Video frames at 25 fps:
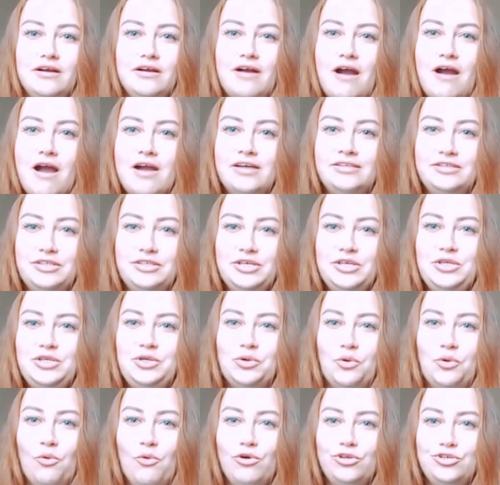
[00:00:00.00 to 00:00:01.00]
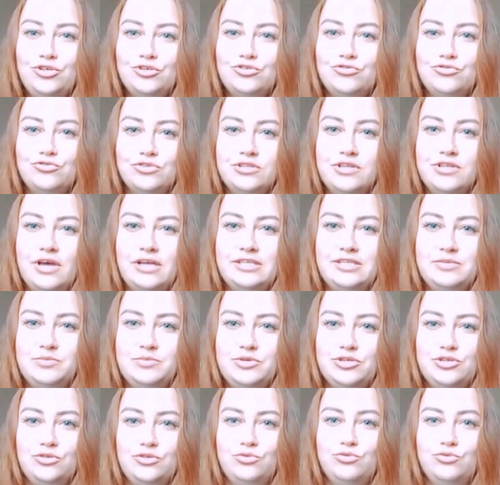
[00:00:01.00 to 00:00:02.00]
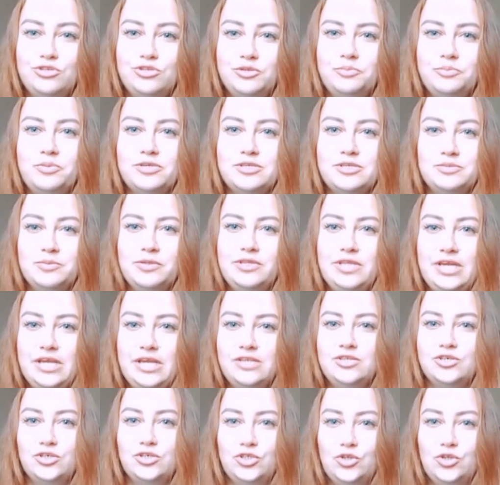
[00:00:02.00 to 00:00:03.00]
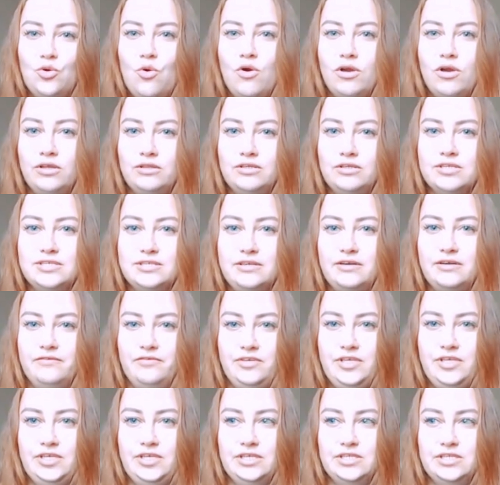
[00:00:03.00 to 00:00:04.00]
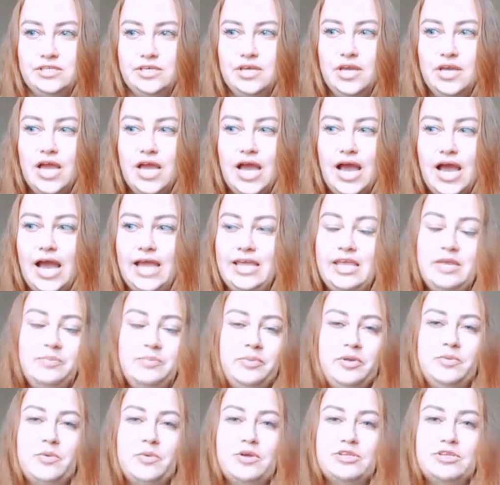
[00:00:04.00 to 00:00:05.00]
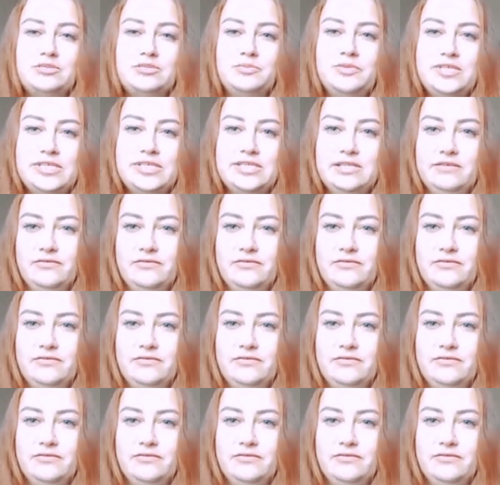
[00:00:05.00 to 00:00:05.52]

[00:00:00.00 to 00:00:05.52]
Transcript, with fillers: как ты не хочешь узнать, тебе же нужно посмотреть, кто это, сравнить. А я не понимаю смысла